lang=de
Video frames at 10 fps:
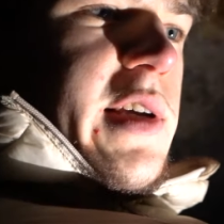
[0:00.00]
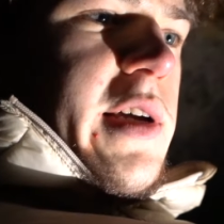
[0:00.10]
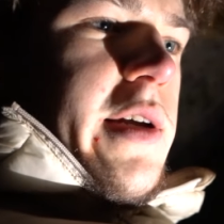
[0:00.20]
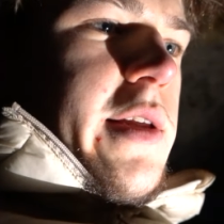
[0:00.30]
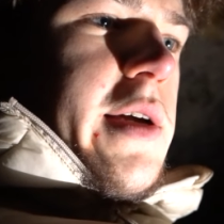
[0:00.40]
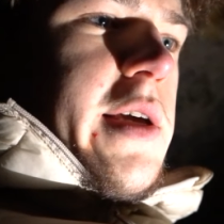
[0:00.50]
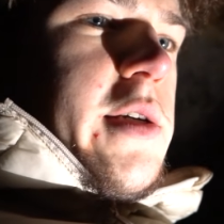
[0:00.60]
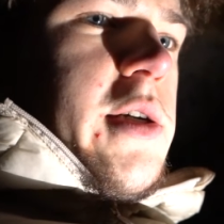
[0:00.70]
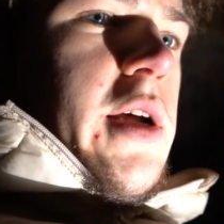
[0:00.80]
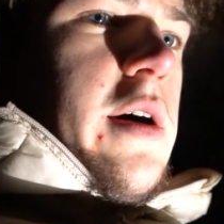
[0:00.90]
Und dann geh
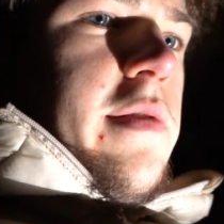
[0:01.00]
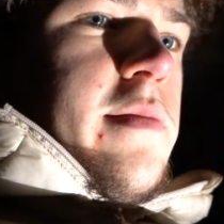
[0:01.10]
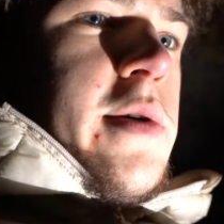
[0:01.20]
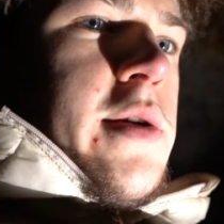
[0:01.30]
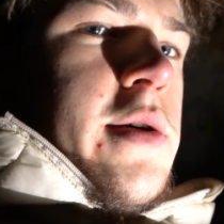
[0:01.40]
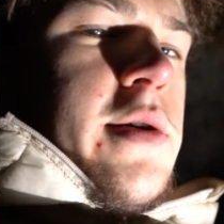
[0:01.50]
ich schlafen, Mann.